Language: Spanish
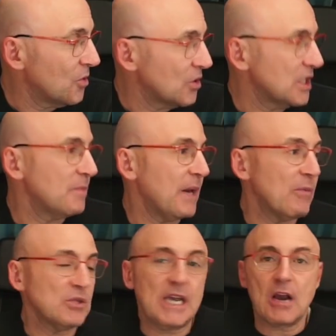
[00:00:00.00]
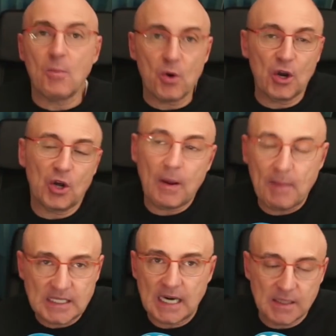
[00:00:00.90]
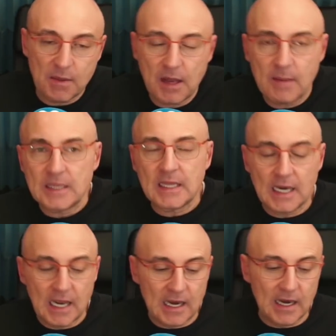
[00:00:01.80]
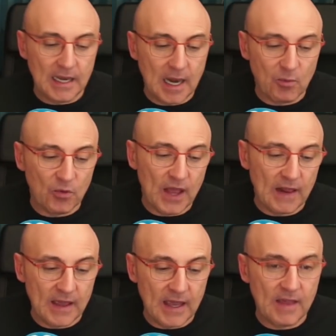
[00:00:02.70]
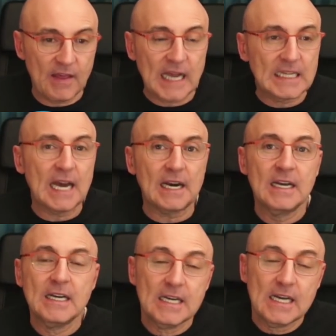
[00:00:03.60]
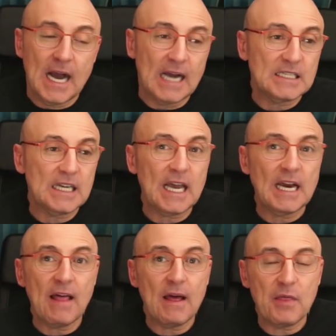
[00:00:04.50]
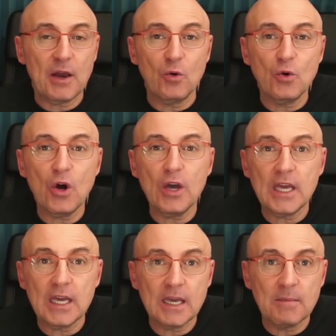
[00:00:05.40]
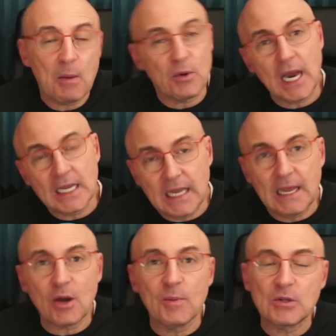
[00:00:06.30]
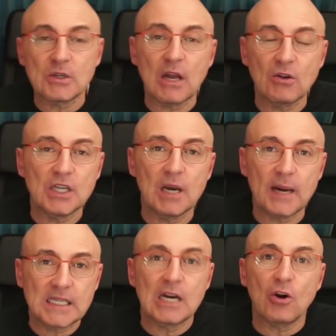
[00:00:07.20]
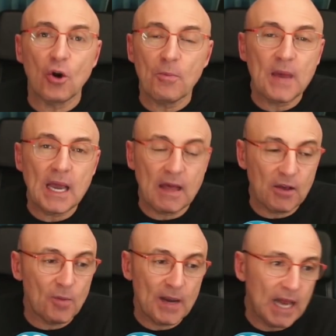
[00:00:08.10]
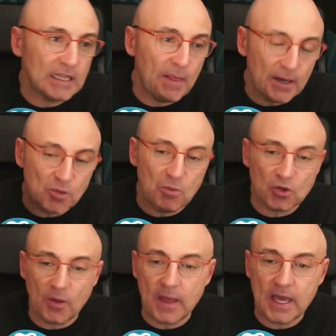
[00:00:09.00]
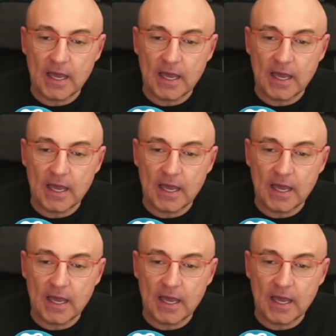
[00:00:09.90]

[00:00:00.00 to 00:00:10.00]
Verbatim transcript: esperamos y que como creo que va a pasar, sinceramente, en el, Mundial de, de Qatar. Así que nada, 0-1 y me voy a la tele y comento esta noche el Brasil-Colombia. Ya digo, mañana tendréis un montón de,